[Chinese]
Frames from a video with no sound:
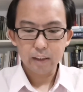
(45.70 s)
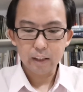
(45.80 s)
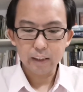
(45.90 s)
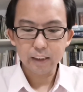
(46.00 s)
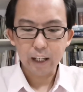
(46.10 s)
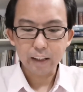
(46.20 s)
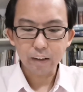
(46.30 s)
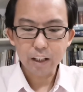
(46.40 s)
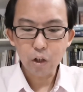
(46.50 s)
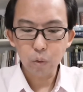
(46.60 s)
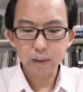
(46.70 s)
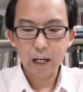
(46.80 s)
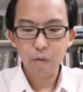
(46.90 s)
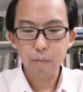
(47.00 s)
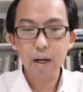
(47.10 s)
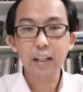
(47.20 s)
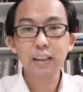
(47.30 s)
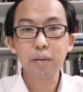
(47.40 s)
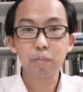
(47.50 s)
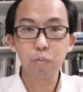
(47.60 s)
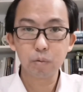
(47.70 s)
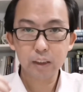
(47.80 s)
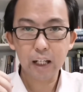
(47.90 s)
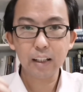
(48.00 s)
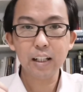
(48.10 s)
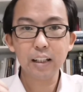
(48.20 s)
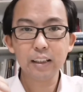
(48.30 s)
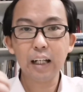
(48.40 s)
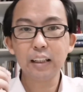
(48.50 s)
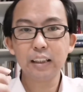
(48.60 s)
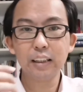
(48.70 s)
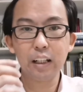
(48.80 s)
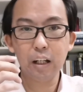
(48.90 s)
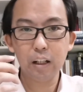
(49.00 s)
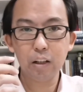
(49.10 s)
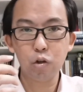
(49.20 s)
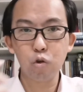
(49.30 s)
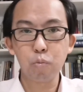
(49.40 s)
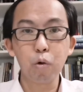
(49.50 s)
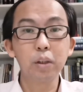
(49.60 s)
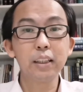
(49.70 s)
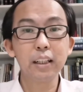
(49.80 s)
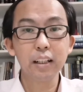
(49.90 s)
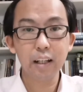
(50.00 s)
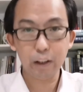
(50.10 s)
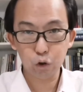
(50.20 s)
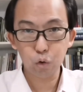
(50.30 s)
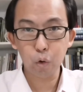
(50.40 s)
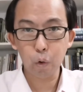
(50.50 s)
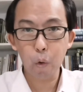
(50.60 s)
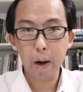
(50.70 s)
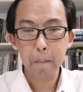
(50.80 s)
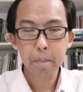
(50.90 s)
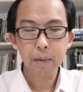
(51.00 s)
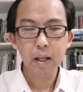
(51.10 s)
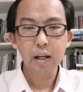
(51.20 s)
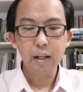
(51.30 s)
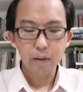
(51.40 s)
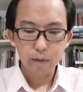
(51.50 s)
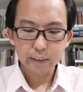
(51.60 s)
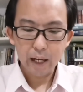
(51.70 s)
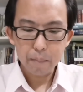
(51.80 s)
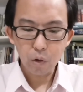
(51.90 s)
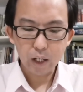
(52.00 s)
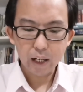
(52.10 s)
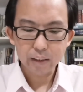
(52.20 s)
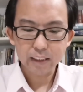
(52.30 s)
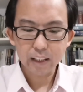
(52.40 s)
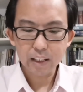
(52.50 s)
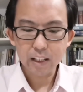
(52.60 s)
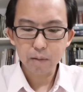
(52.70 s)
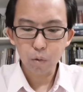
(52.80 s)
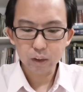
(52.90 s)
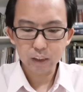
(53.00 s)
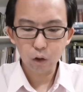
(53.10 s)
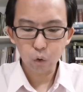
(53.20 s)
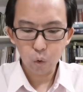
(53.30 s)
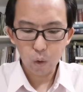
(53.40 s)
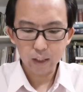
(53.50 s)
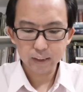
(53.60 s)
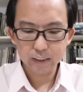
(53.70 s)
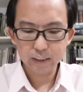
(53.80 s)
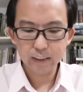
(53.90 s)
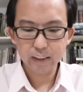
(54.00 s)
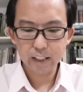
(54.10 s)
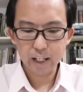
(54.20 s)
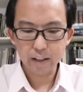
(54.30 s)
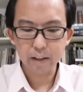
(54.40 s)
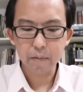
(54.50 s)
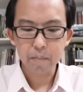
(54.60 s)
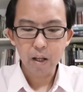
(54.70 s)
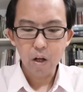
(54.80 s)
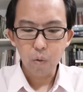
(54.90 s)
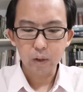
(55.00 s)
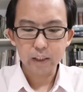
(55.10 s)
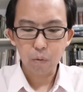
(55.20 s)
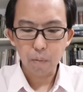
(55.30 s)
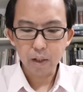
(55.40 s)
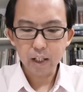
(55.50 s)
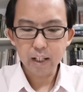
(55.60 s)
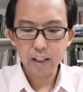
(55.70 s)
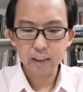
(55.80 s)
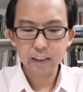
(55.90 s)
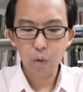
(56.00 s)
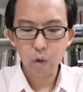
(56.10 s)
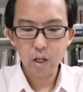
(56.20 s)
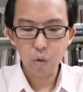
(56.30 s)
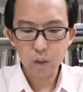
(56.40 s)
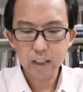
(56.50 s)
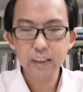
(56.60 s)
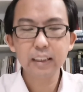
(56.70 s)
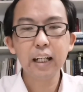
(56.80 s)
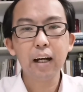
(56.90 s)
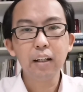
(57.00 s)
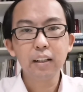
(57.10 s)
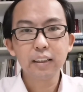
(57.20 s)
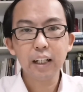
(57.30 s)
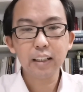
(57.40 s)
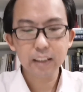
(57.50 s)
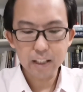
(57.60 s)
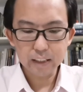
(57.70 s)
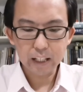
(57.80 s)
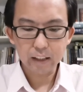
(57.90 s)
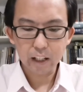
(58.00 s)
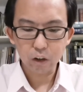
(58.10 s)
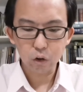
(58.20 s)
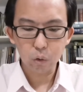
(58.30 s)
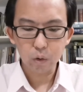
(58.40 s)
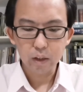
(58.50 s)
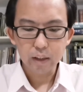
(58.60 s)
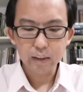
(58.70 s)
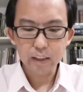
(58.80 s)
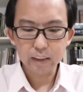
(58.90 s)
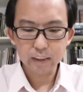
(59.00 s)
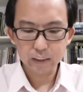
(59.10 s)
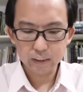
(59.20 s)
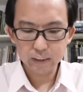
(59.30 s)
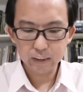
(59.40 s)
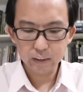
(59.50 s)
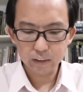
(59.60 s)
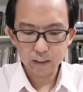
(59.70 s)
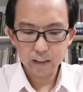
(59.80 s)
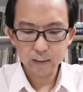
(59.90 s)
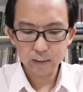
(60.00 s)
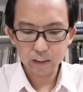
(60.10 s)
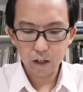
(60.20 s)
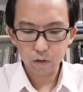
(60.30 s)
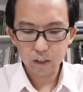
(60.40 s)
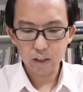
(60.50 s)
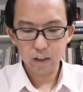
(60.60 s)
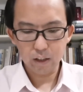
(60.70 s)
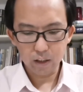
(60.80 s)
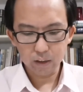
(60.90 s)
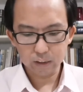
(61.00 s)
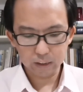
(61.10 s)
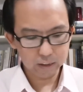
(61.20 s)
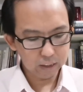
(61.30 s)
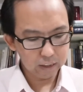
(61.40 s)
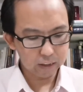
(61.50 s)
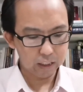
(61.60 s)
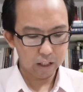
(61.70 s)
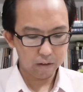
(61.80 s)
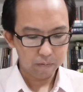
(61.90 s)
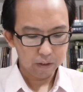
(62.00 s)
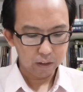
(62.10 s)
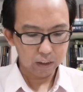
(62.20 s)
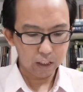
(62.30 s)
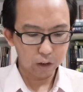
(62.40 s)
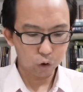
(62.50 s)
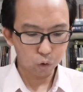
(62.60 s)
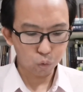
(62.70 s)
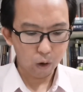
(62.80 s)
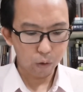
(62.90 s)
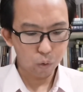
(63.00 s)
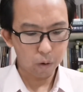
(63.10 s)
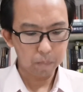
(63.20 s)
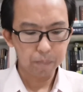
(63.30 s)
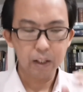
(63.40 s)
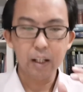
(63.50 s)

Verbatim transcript: 因此，来到第六章，我们看见上帝再一次的与摩西来去对话。在还没有看上帝跟摩西的对话之前呢，我想我们可以稍微留意一下，在这一章当中第十四一直到第二十七节这个段落，